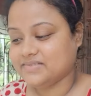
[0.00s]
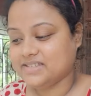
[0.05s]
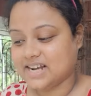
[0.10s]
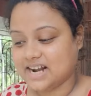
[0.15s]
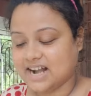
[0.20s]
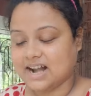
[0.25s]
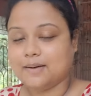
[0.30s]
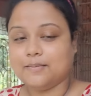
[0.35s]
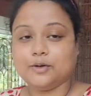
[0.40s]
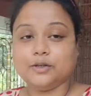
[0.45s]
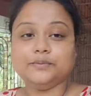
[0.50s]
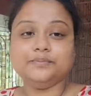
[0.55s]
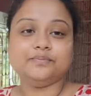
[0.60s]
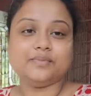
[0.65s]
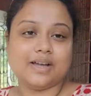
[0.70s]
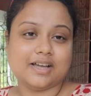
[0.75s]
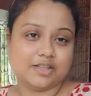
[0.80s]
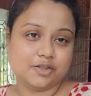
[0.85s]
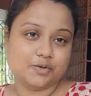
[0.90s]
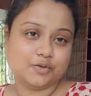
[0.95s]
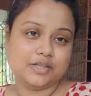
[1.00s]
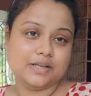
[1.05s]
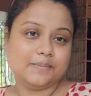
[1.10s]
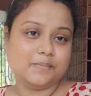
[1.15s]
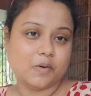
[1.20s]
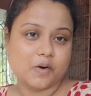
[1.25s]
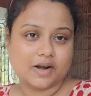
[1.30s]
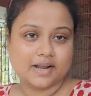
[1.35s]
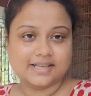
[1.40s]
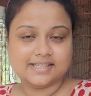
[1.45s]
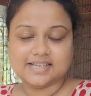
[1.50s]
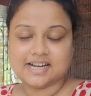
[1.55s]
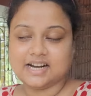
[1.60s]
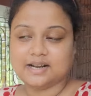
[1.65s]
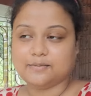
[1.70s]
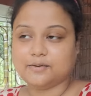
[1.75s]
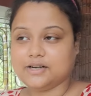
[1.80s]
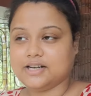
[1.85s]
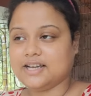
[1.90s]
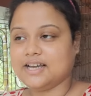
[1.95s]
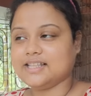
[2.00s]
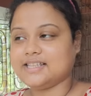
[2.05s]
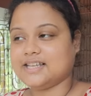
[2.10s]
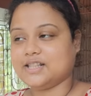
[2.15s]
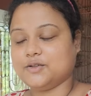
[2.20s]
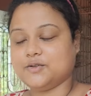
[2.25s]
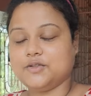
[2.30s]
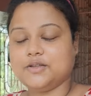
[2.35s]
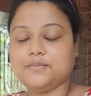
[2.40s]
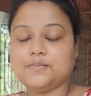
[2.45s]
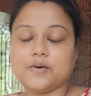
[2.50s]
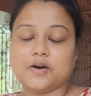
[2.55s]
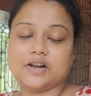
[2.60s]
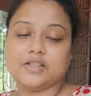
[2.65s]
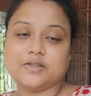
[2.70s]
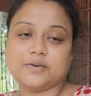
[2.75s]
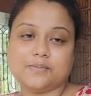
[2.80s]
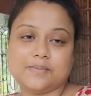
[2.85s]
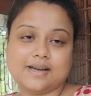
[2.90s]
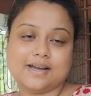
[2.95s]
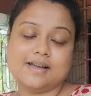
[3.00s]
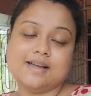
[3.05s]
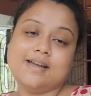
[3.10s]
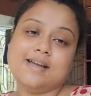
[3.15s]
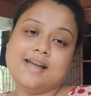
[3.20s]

জানাবো আর দুদিন পরেই জানাবো ঠিক আছে আর দুদিন পরে তোমরা